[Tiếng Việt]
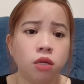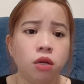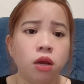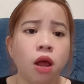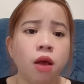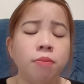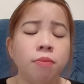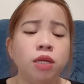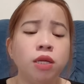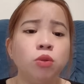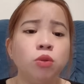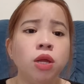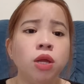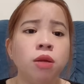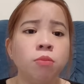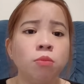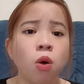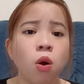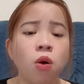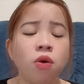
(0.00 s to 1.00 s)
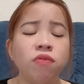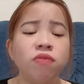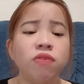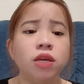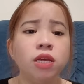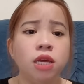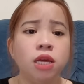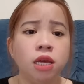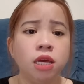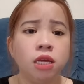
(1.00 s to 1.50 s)
nó mới tuyên bố với
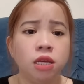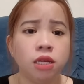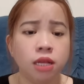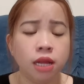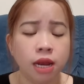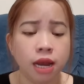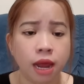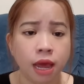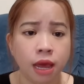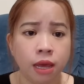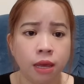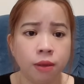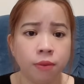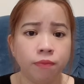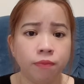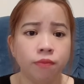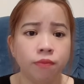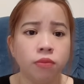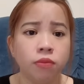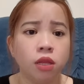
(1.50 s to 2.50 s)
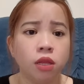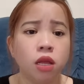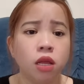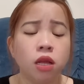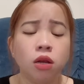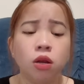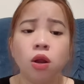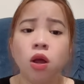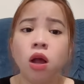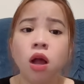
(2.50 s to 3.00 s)
chị như thế này
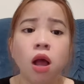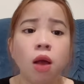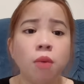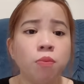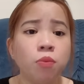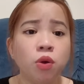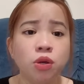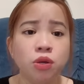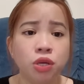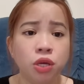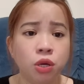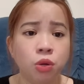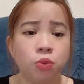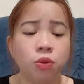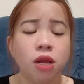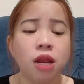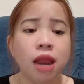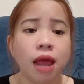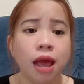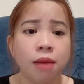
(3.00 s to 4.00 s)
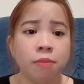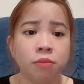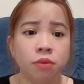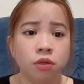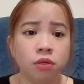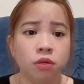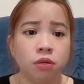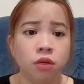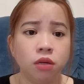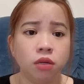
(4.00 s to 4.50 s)
nó không có chịu đi làm
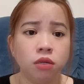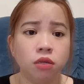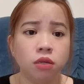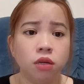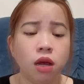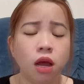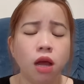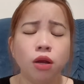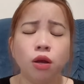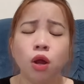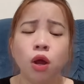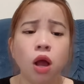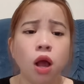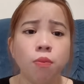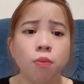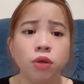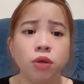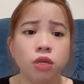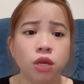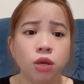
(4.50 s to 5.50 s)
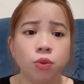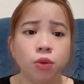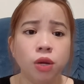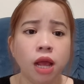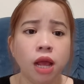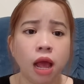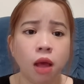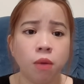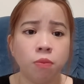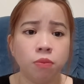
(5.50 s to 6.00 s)
nữa à, nó không có chịu đi
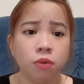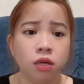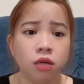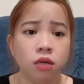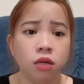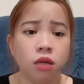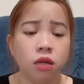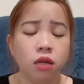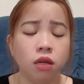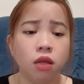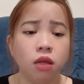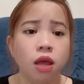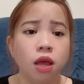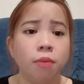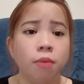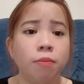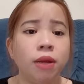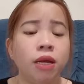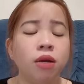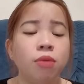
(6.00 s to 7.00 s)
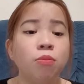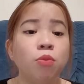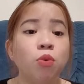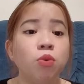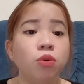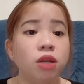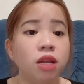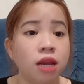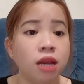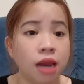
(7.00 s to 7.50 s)
học nữa mà nó
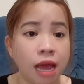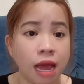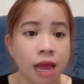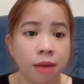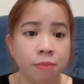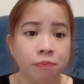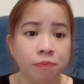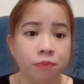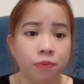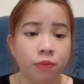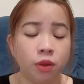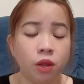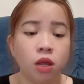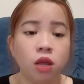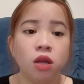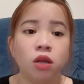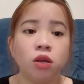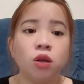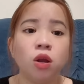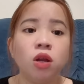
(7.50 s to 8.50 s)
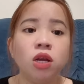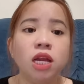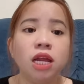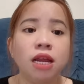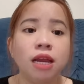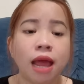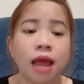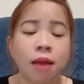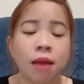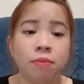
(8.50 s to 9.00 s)
muốn đi làm nó đi
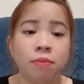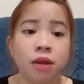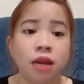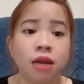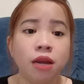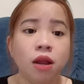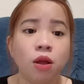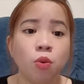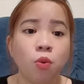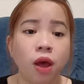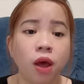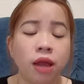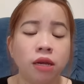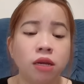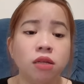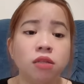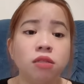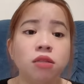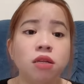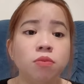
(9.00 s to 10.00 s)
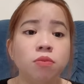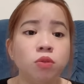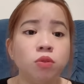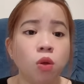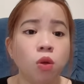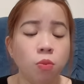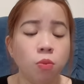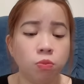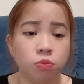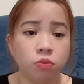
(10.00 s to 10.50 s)
làm để ra ngoài nó tiếp
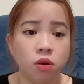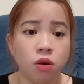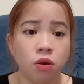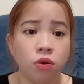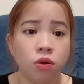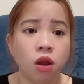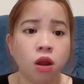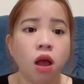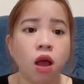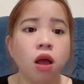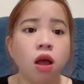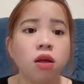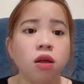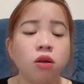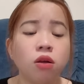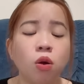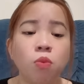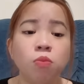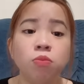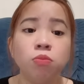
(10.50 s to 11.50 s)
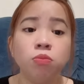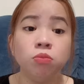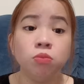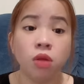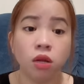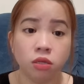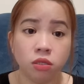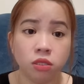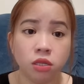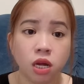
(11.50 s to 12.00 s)
xúc rồi nó cũng
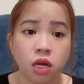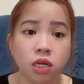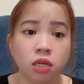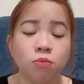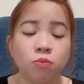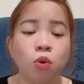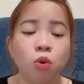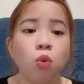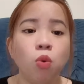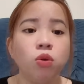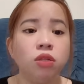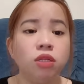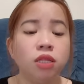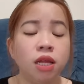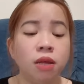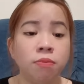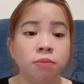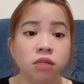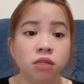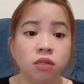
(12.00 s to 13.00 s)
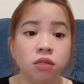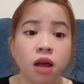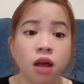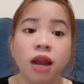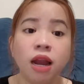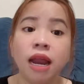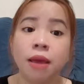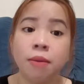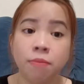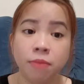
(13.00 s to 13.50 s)
thật sự muốn tìm đường
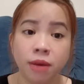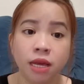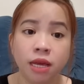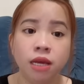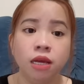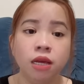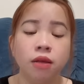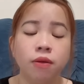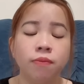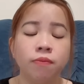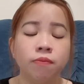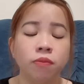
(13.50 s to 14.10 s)
ở lại mỹ